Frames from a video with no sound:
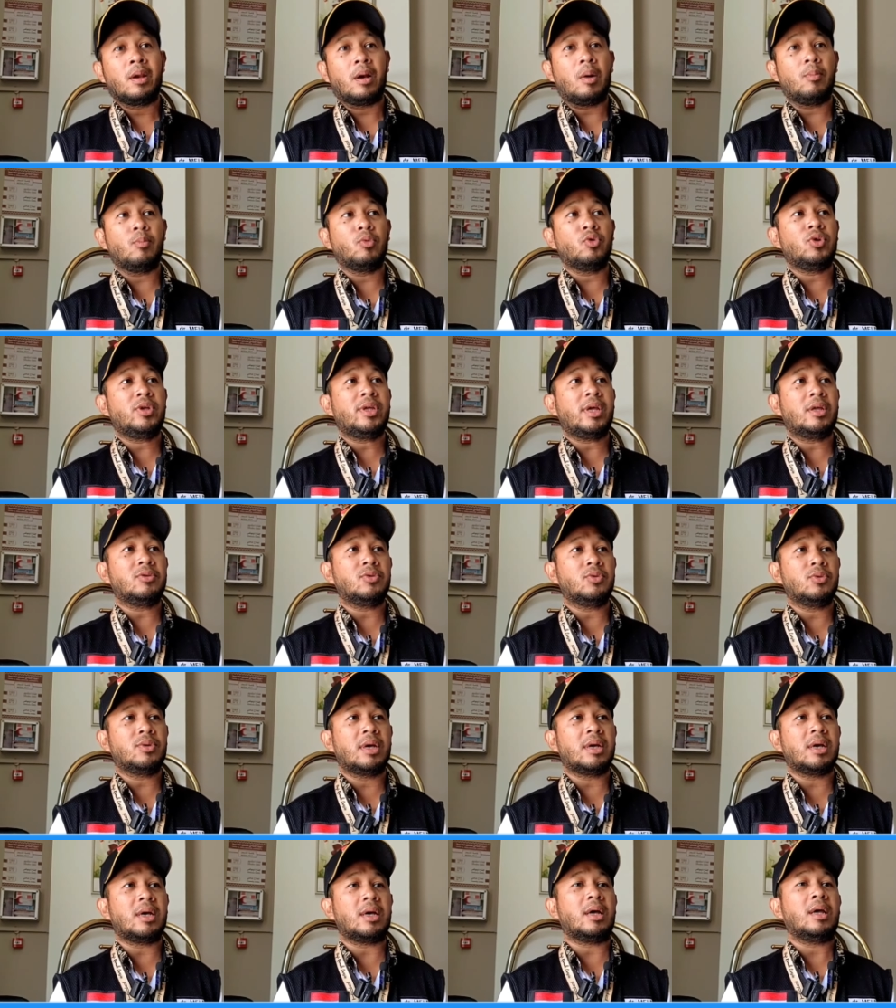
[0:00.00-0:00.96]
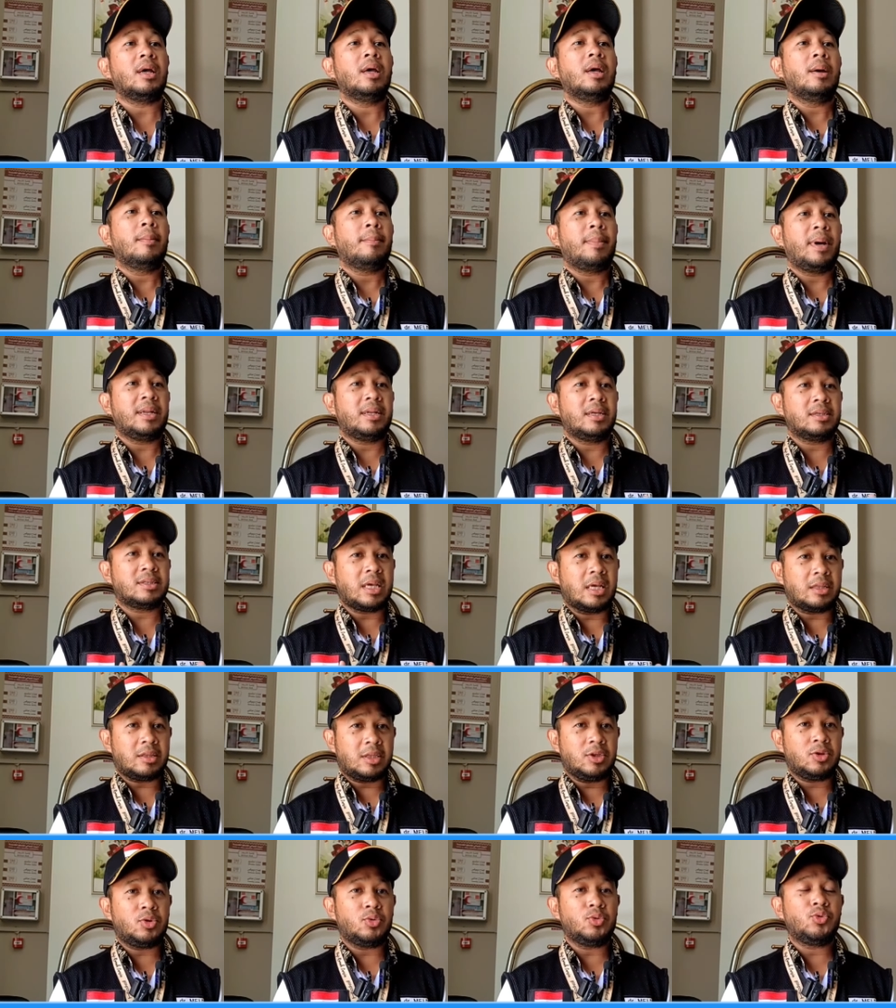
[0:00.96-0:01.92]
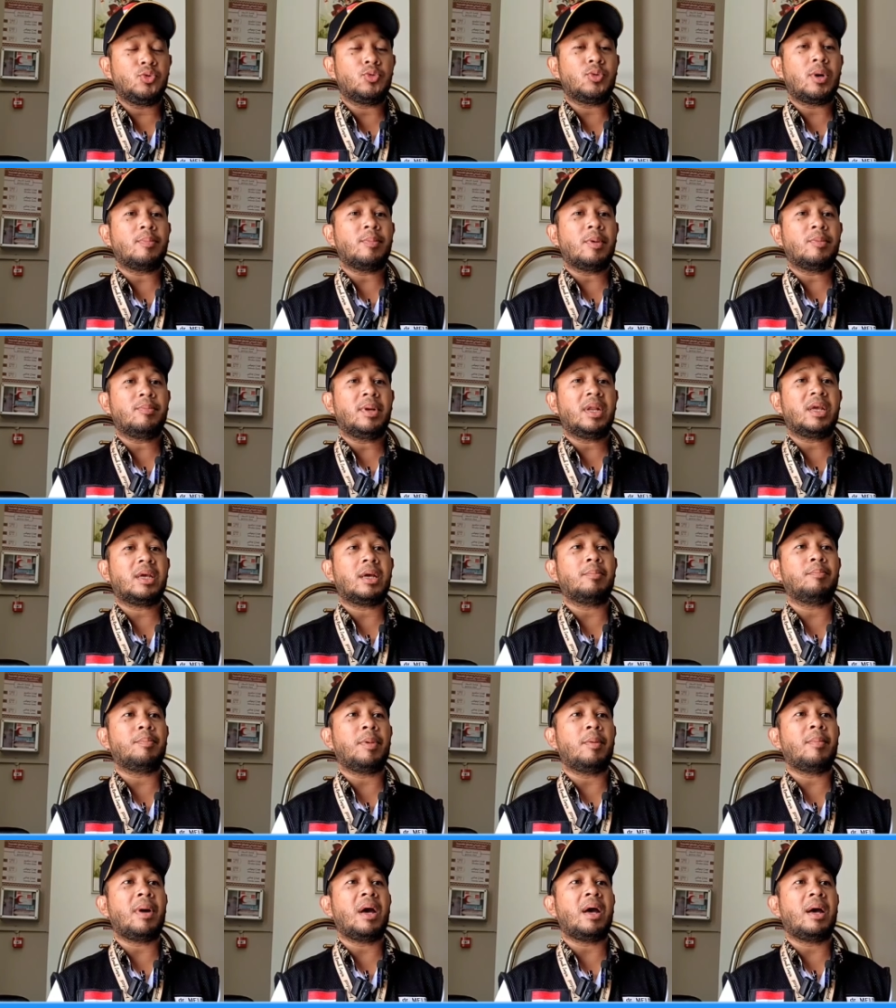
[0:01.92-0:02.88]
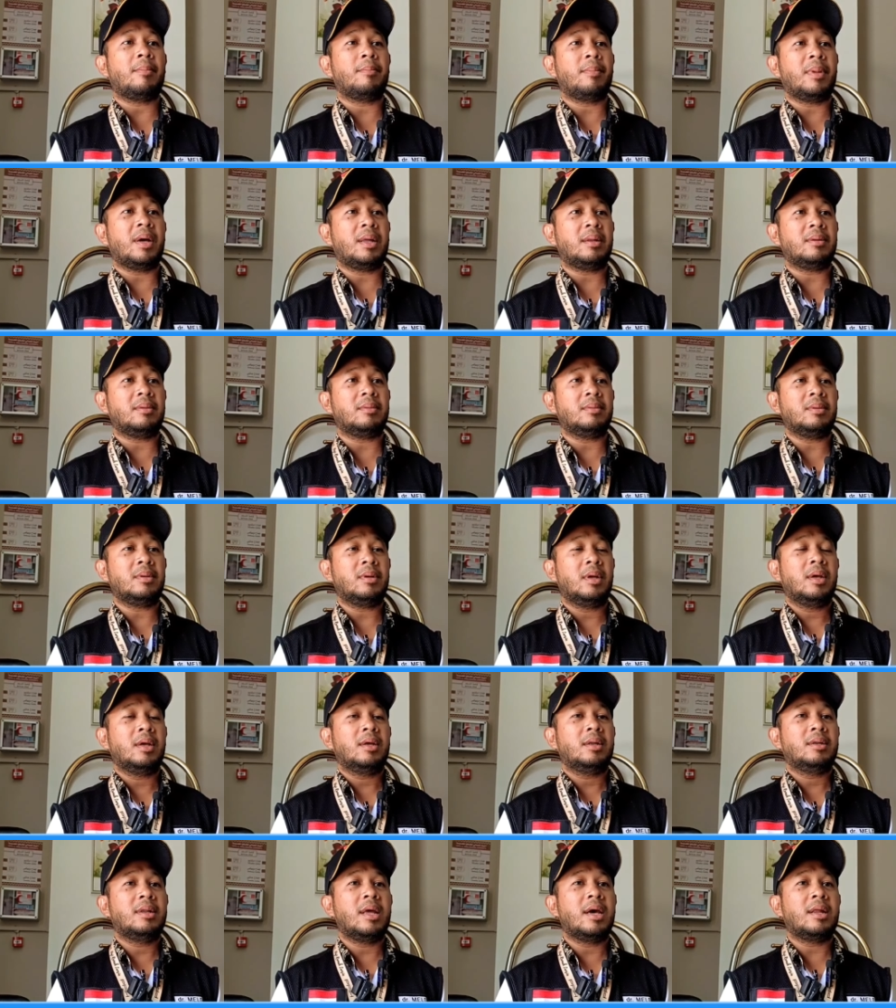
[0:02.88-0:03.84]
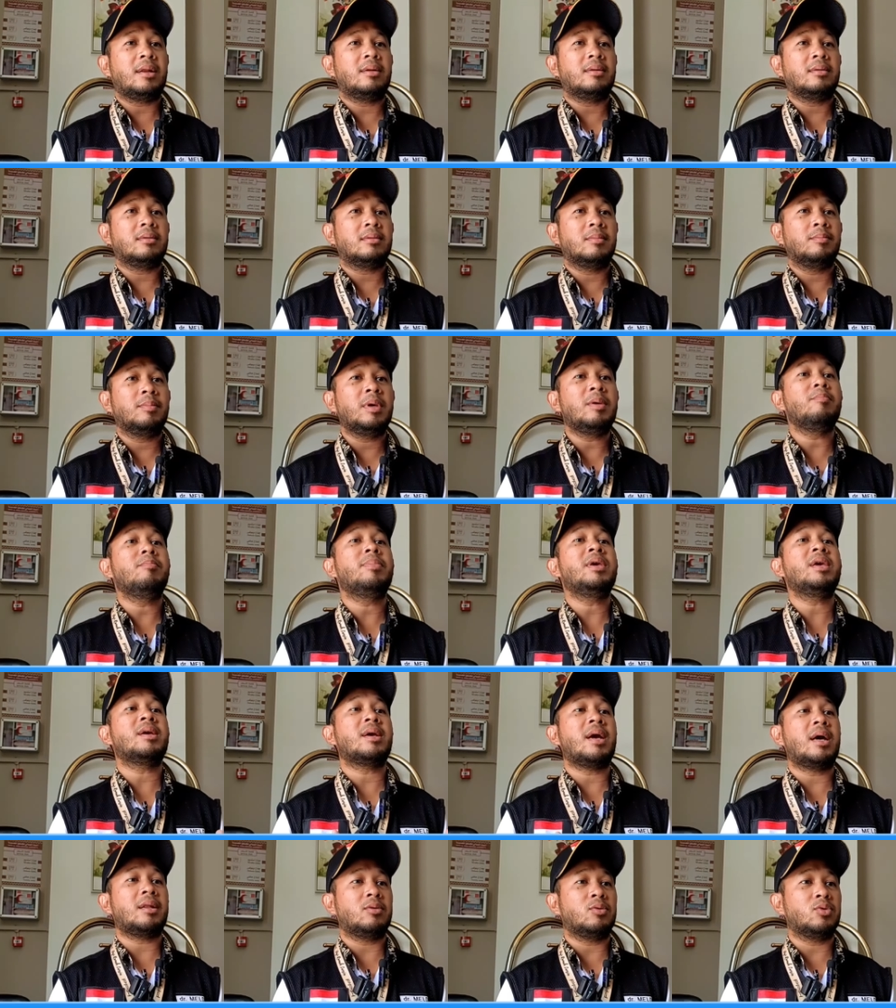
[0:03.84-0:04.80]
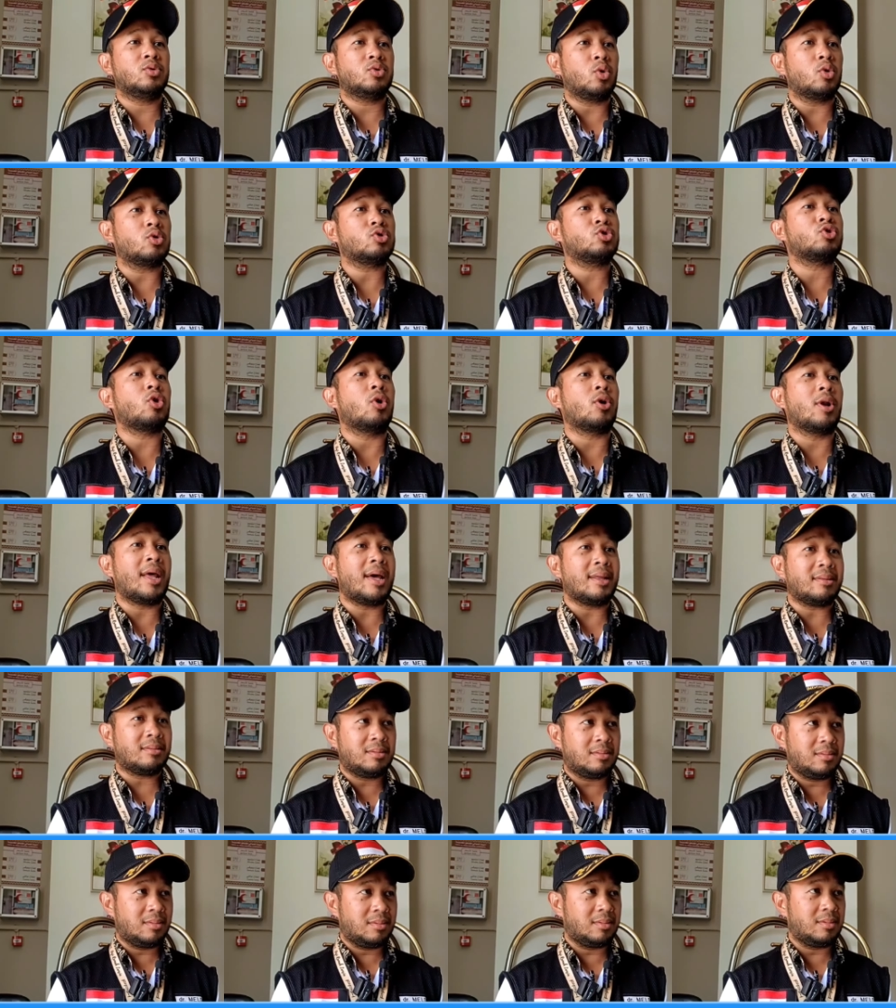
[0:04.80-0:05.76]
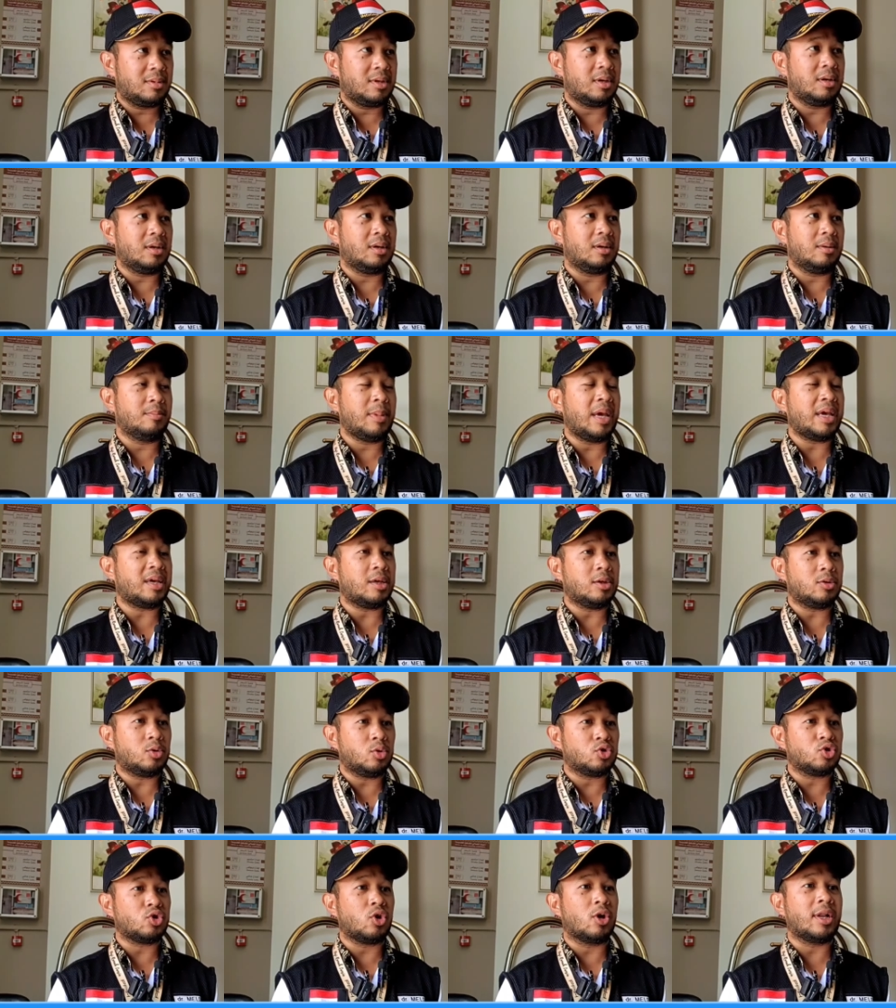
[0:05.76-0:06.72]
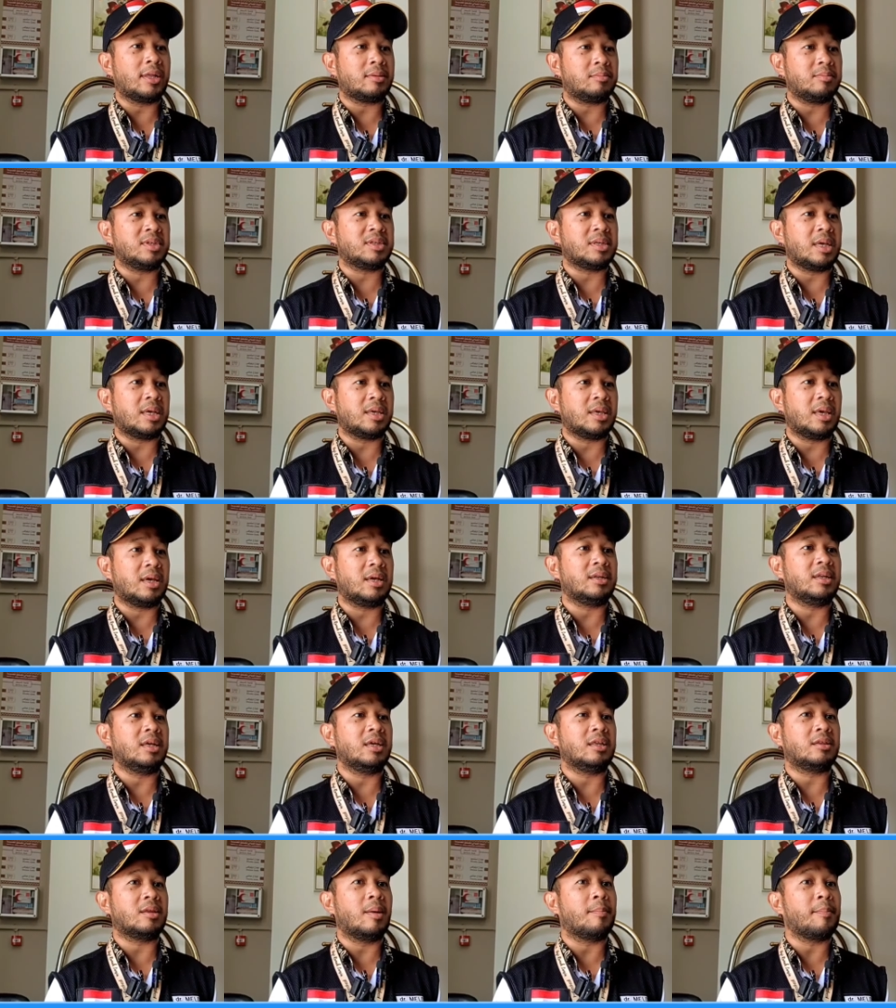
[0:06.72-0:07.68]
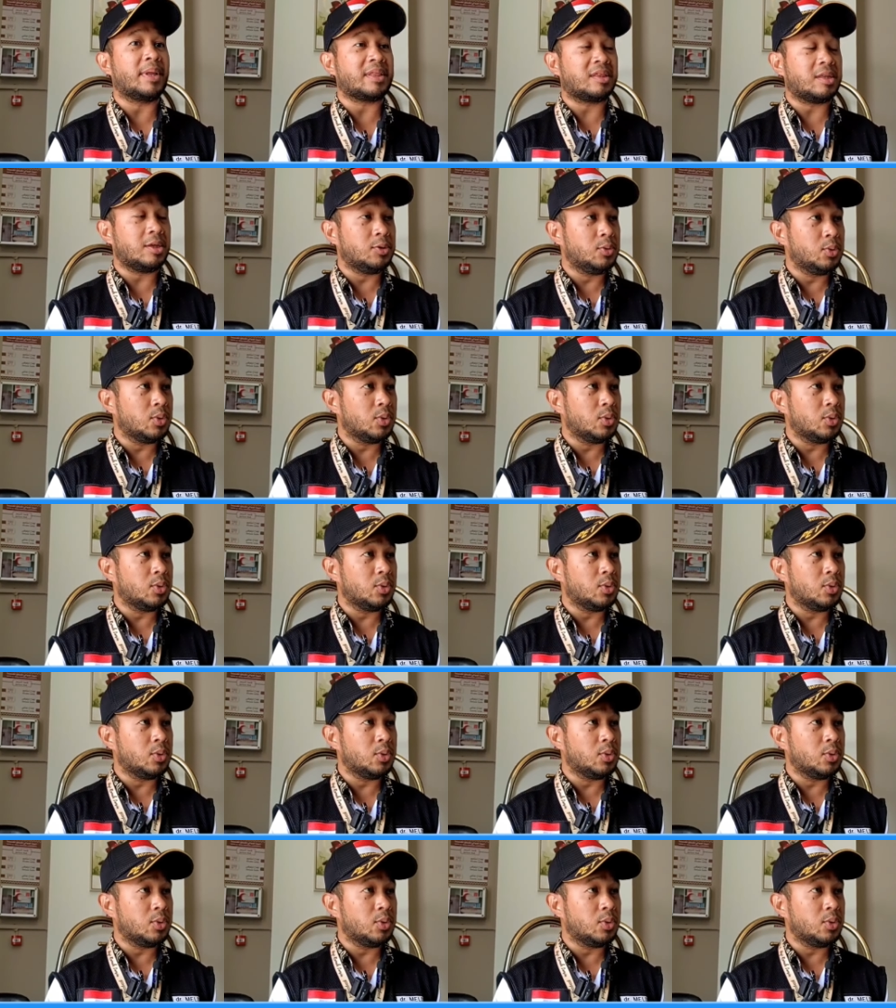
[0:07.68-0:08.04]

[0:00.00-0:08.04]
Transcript: kemudian juga pada saat itu juga memberikan pemahaman dan bimbingan untuk sholat, uh, baik itu sholat misalnya di tempat